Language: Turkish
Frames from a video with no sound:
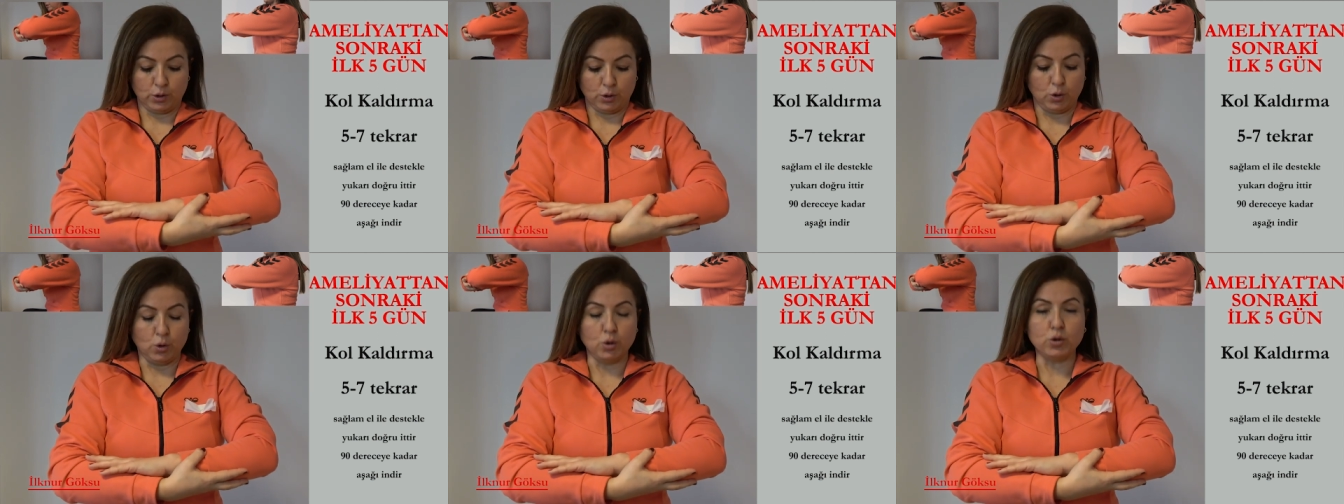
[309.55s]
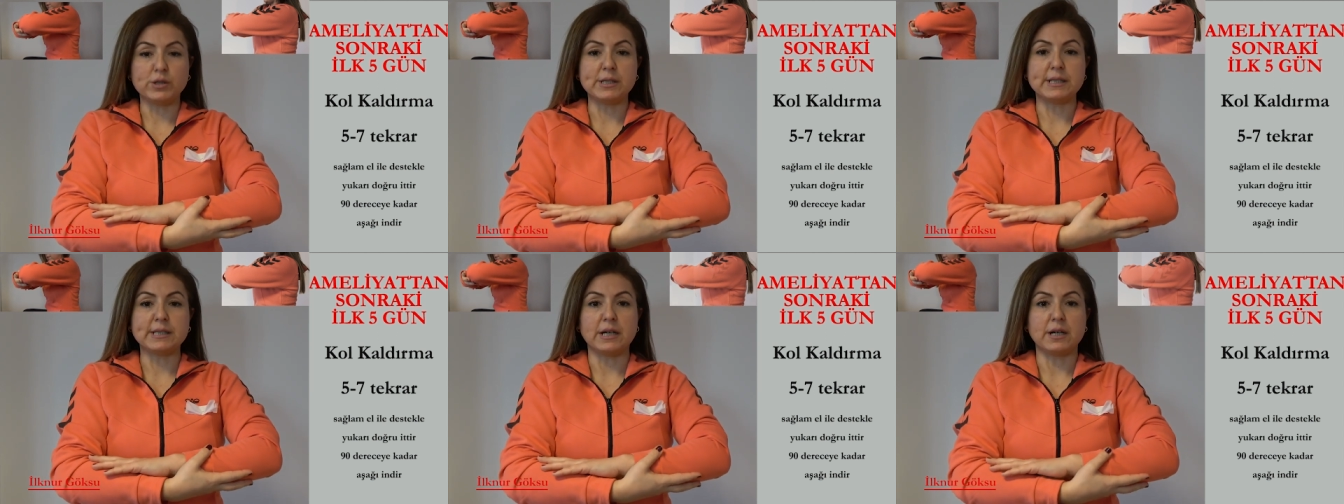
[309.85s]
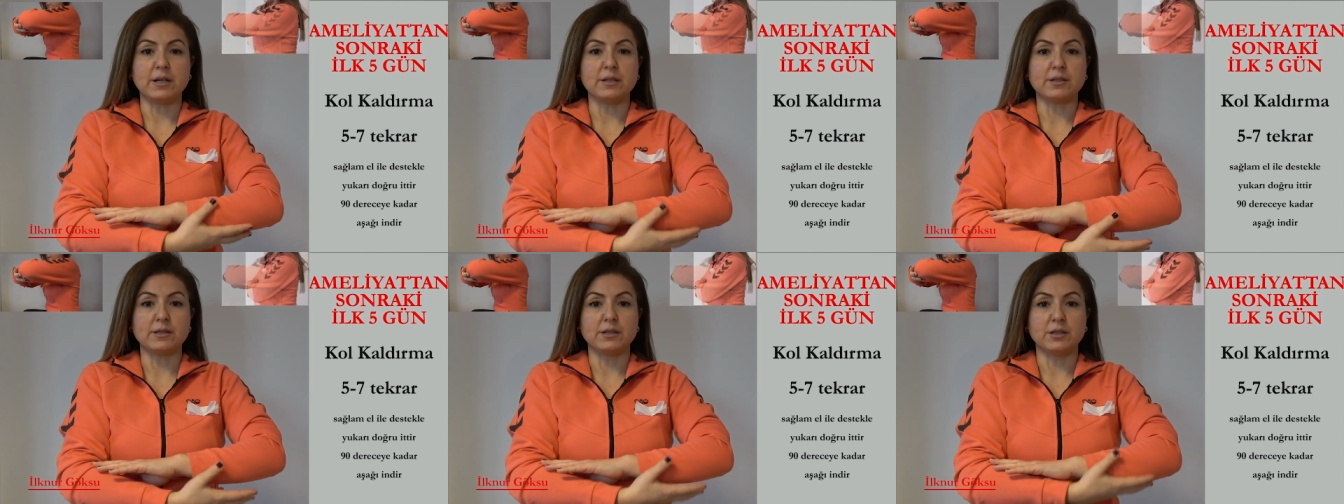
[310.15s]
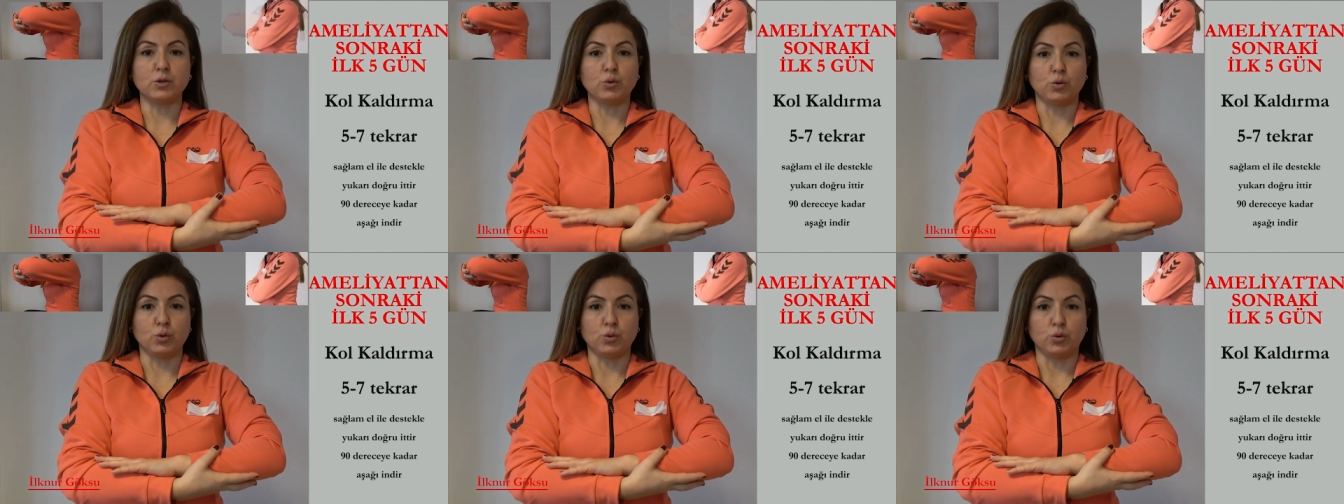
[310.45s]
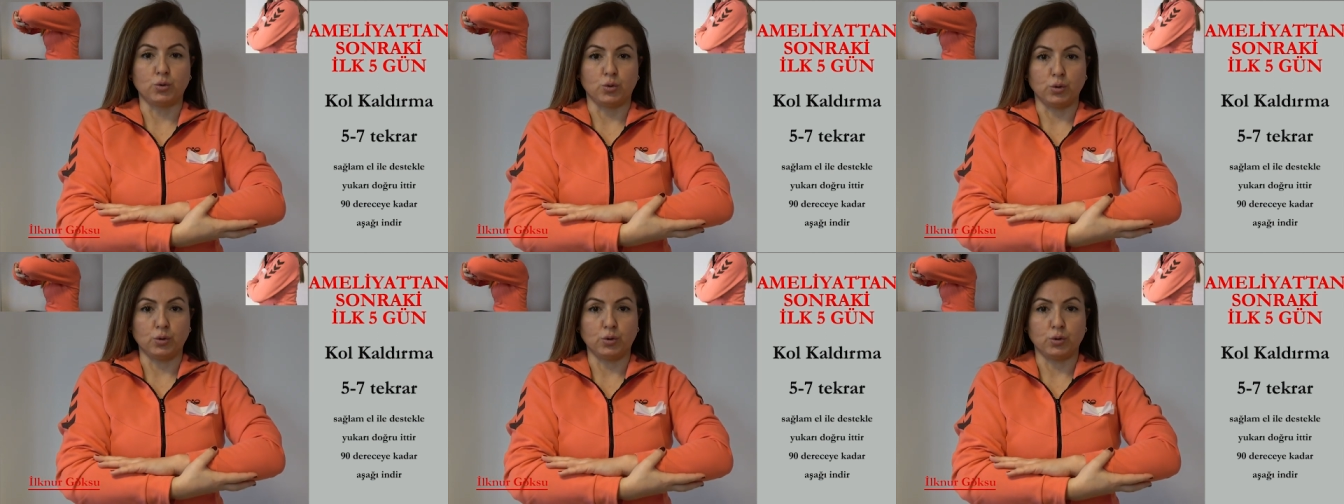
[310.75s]
Göğüs hizasında
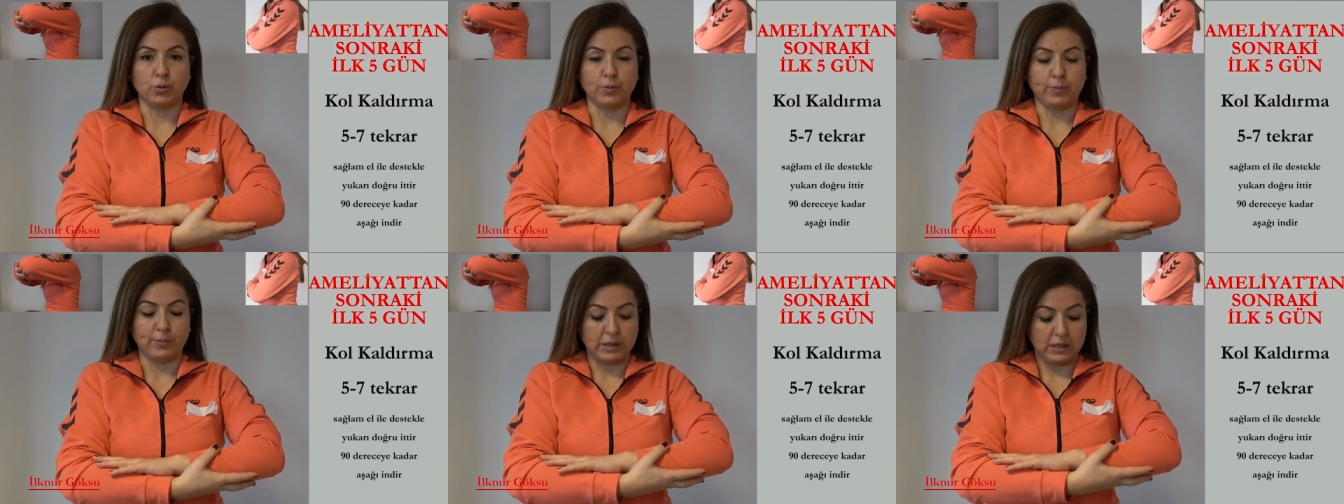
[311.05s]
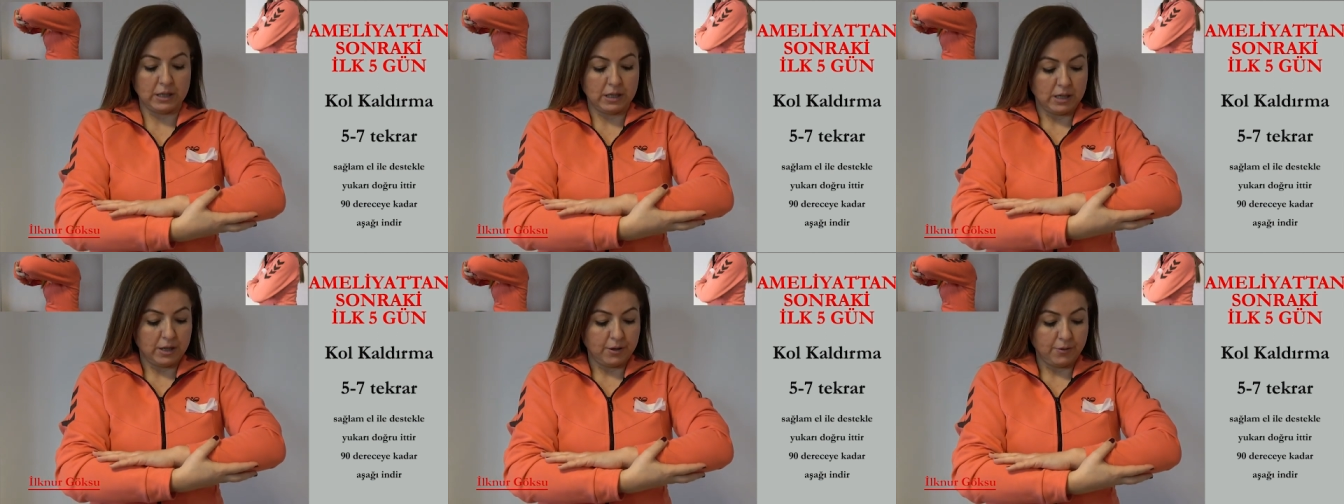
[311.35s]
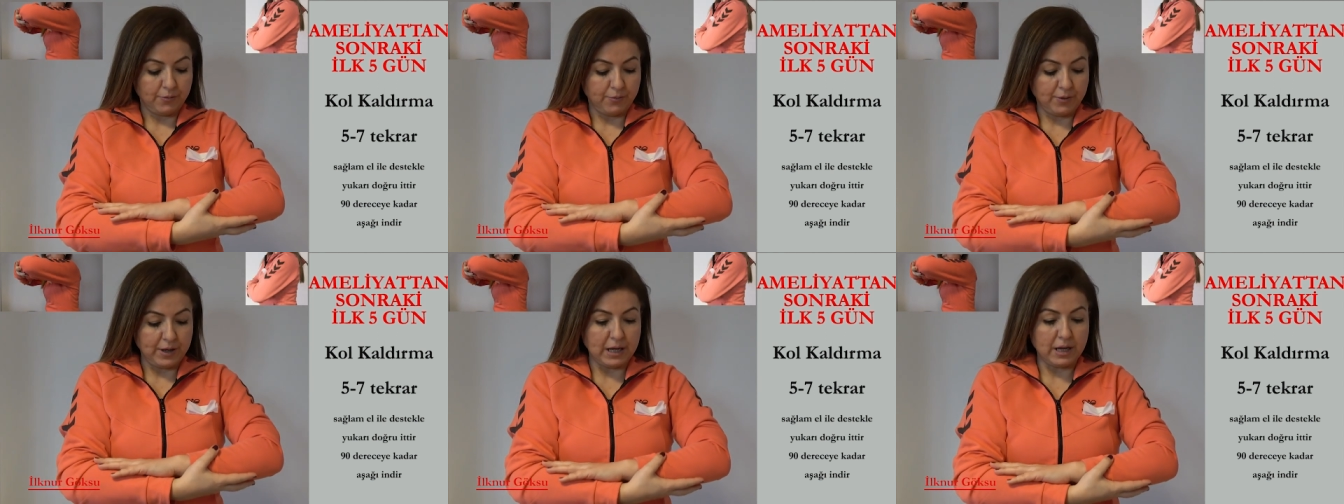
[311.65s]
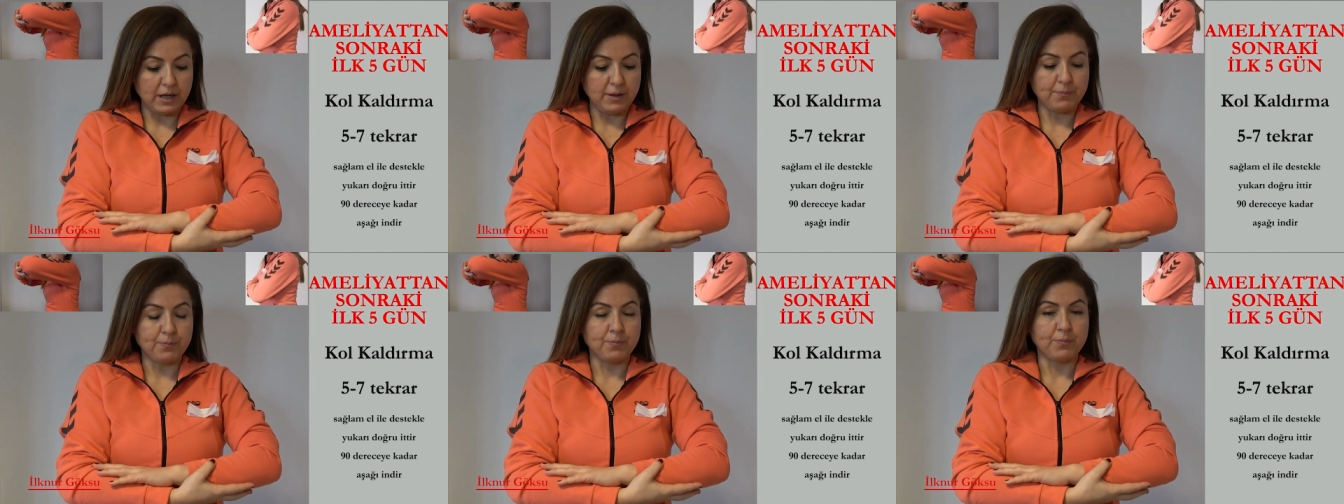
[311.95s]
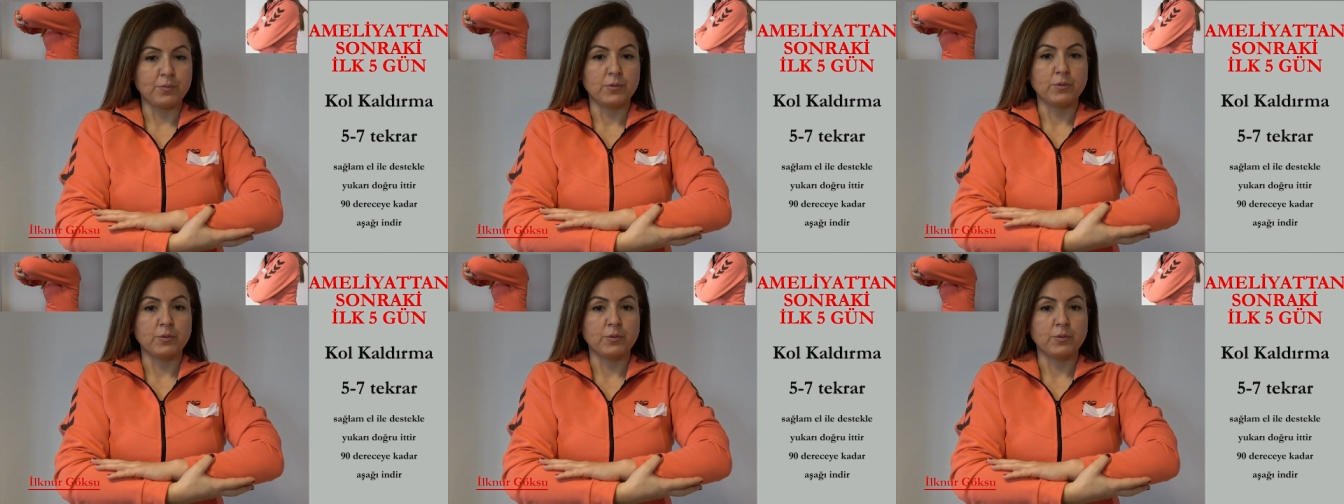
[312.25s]
tuttuk ve